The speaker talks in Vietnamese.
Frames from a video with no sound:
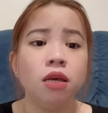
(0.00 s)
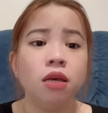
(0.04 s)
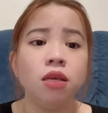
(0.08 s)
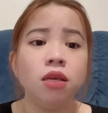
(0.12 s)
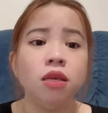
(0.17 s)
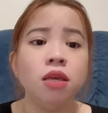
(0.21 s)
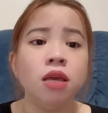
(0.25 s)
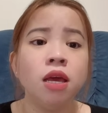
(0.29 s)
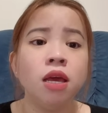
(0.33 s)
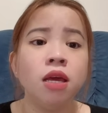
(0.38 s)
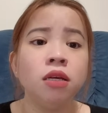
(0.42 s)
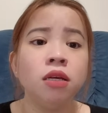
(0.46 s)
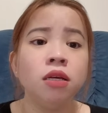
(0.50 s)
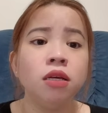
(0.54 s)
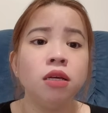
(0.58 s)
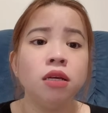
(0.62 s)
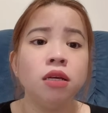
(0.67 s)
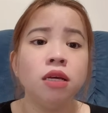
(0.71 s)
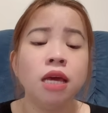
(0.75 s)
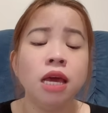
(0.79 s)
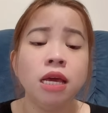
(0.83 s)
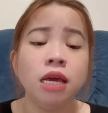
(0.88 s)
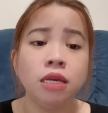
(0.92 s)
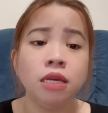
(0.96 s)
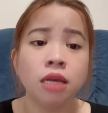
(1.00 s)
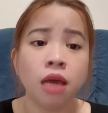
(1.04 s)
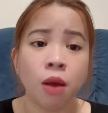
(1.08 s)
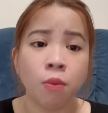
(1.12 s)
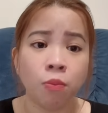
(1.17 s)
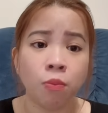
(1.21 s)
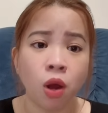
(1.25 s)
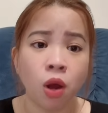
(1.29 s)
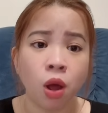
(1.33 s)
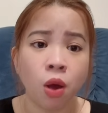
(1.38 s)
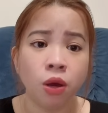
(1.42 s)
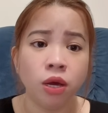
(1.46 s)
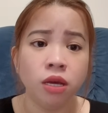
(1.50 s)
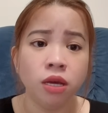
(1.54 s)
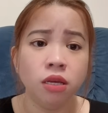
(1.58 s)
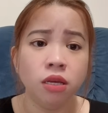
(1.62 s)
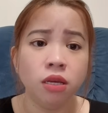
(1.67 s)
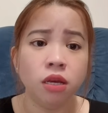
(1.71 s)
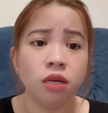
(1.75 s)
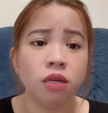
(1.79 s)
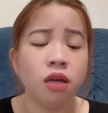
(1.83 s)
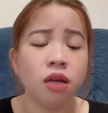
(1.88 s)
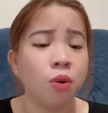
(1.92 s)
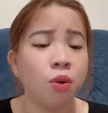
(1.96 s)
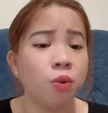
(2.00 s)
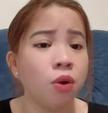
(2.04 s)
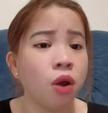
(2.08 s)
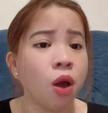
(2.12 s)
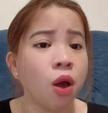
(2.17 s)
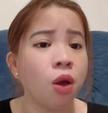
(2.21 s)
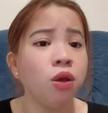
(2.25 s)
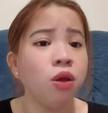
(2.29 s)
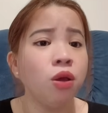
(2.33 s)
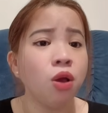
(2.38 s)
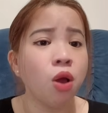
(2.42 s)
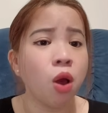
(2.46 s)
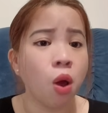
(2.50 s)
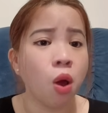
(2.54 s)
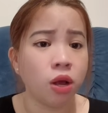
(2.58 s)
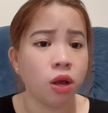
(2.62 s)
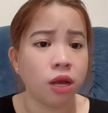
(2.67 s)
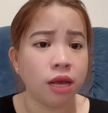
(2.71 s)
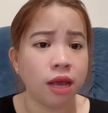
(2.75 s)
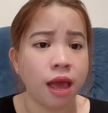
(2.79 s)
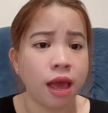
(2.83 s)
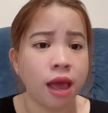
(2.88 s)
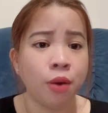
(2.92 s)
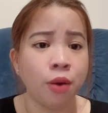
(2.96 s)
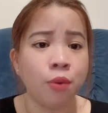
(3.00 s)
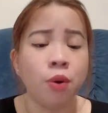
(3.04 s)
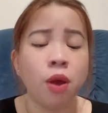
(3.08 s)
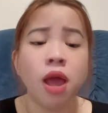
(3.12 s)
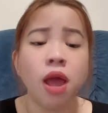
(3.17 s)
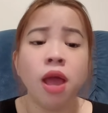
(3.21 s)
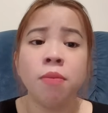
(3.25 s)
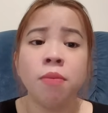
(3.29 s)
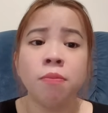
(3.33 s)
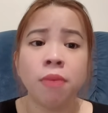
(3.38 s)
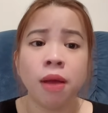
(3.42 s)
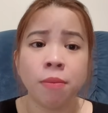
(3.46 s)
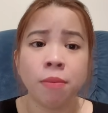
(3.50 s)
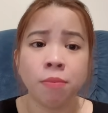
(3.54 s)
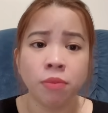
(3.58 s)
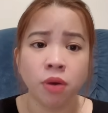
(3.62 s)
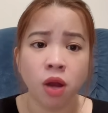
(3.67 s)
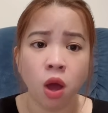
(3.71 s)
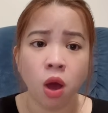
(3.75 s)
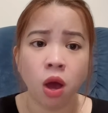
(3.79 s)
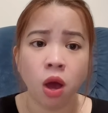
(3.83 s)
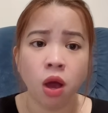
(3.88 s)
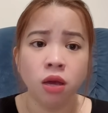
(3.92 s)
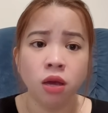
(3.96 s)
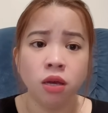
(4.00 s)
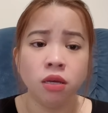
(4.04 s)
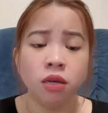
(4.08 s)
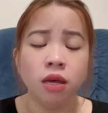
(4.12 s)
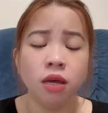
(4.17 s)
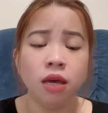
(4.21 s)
nhưng khi chồng nói những câu nói ngọt ngào êm ấm đó